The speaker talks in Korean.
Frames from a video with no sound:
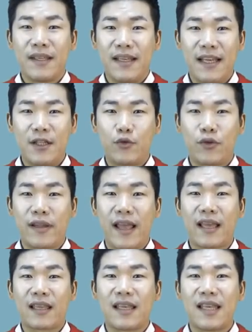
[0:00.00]

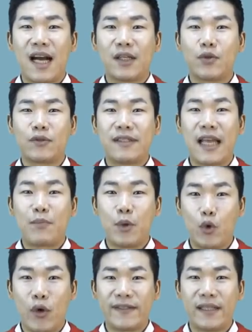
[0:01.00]
1주택 양도세
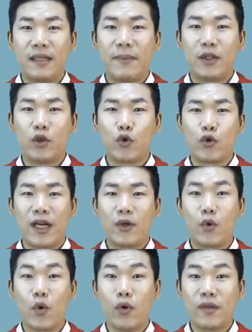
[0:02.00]
비과세를 받을 줄
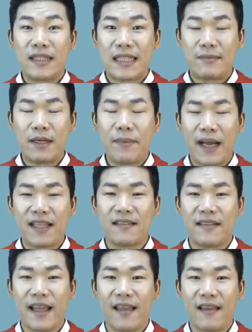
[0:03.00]
알고 집을
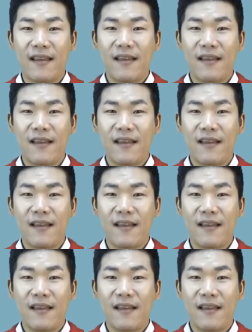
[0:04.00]
팔았는데